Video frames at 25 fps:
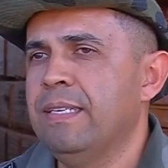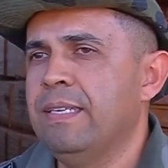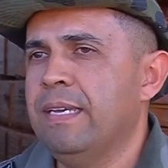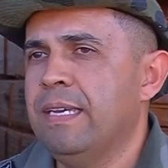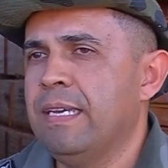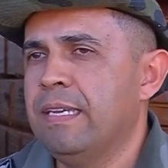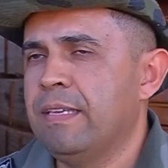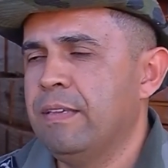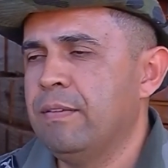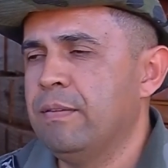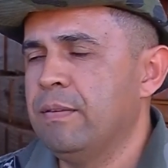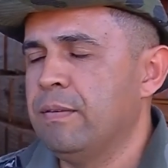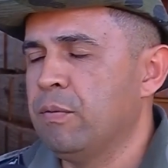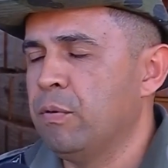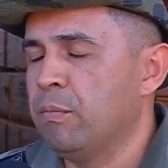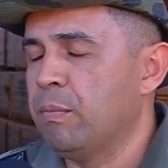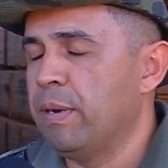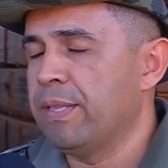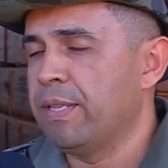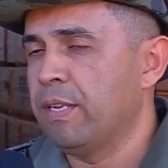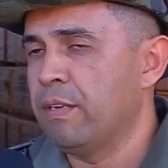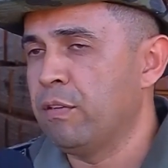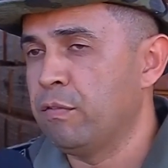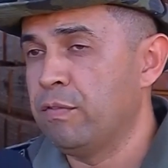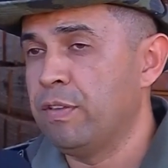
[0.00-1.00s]
É que o
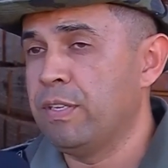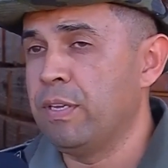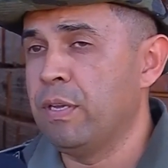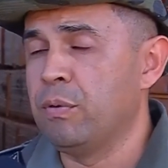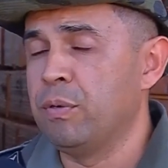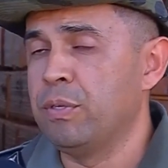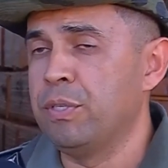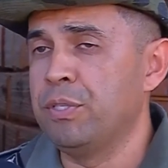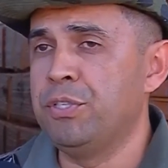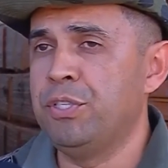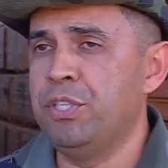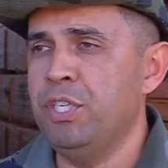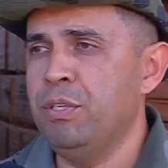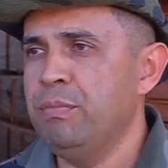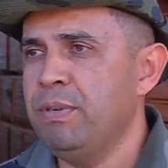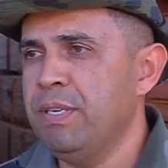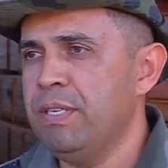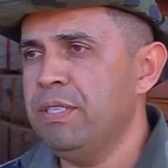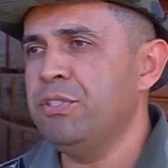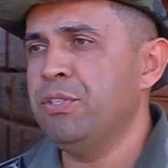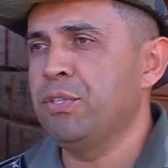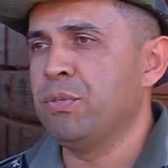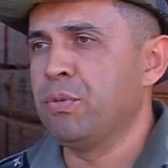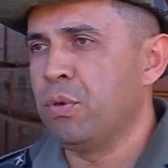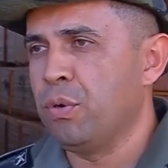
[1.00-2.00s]
batalhão fica em Curitiba,
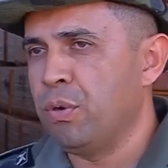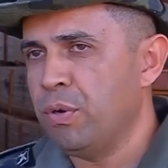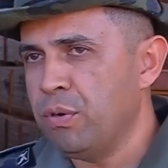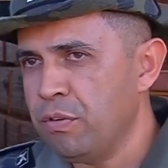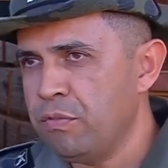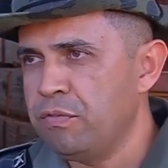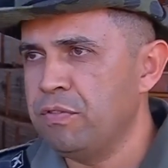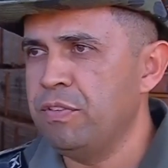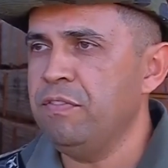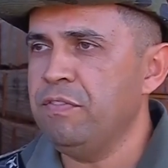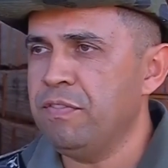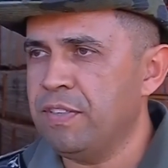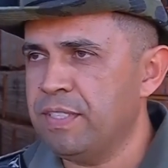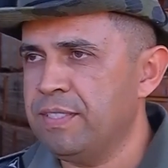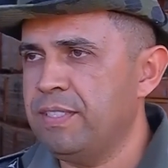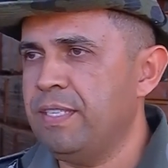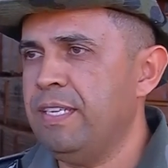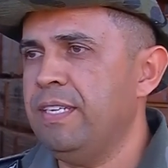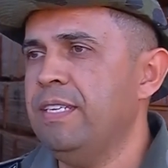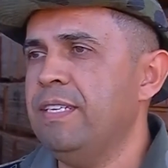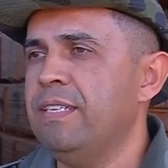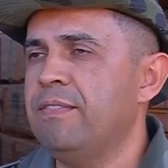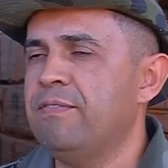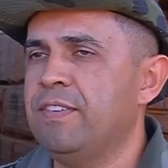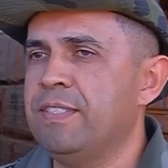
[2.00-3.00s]
indicou, eu vim
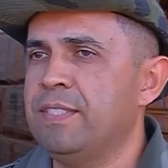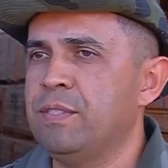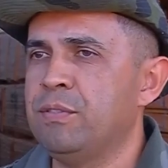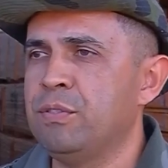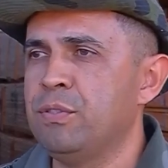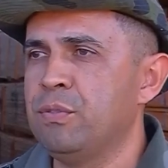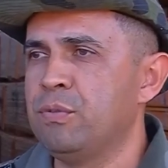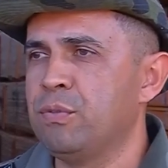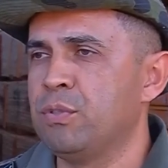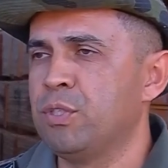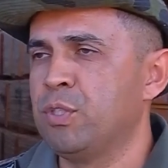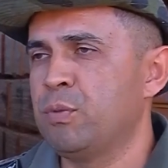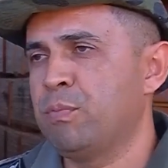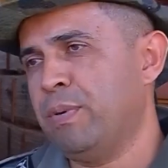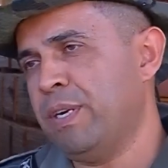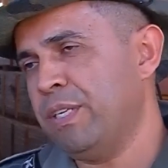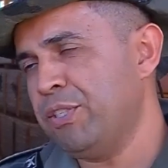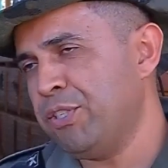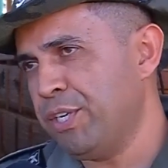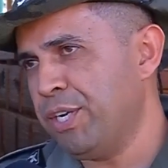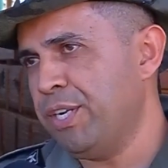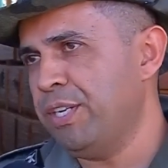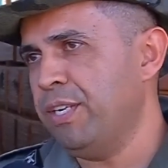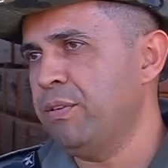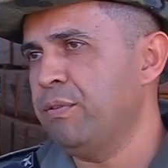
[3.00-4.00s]
fazer, fazer o curso para
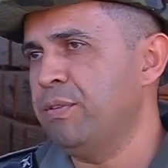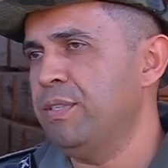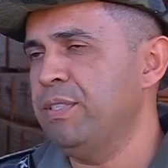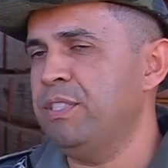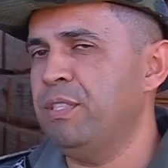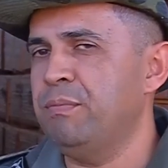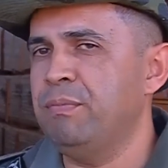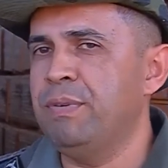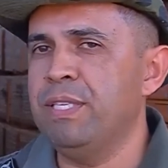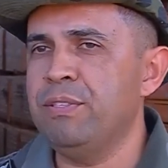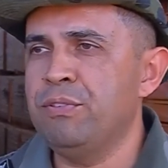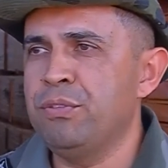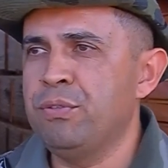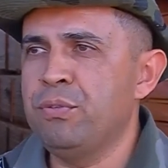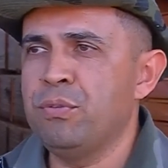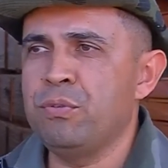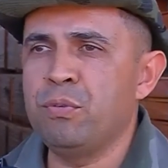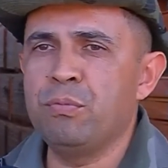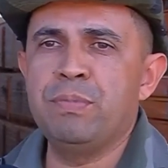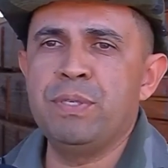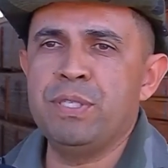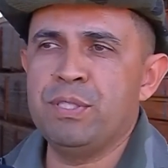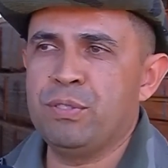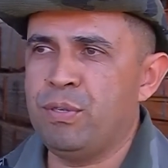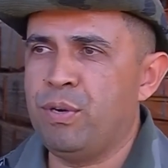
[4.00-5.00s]
adquirir conhecimentos junto com
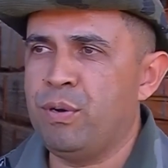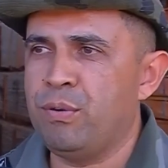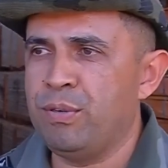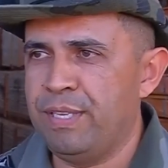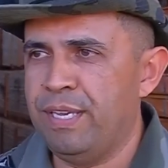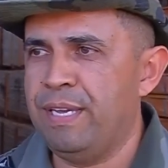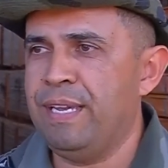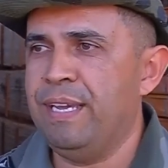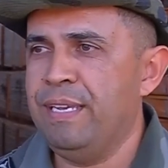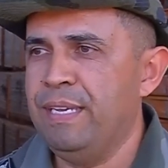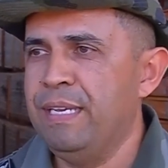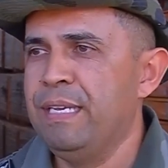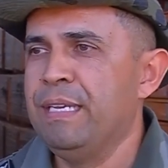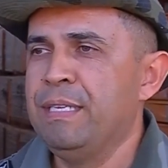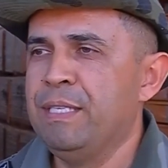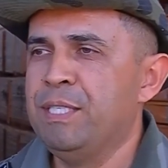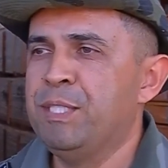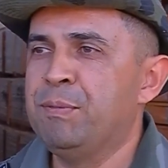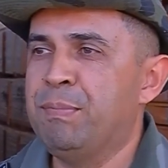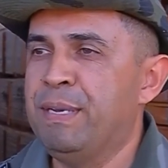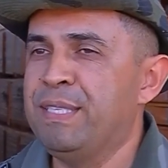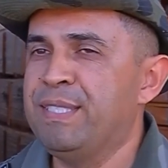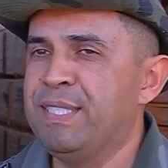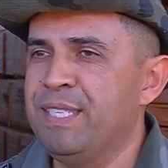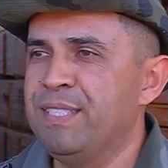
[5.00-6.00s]
o pessoal que é
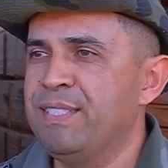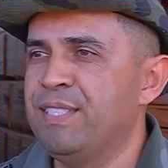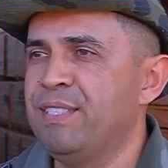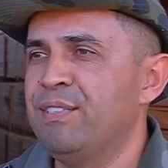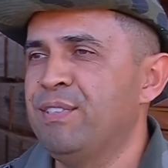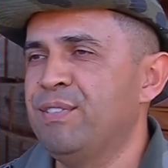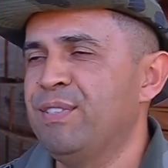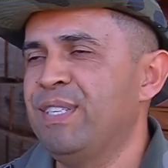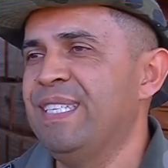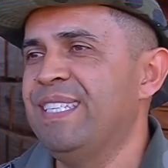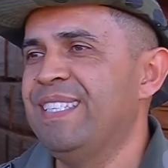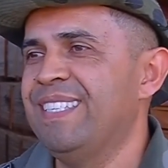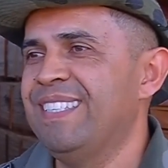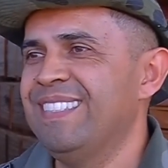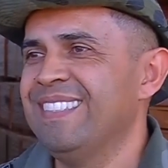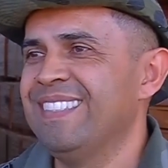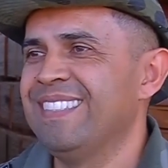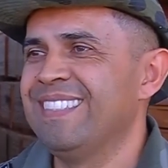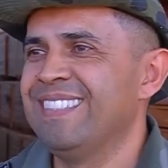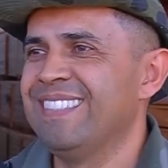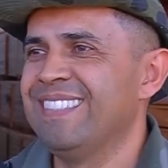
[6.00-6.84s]
especialista nisso aí, né?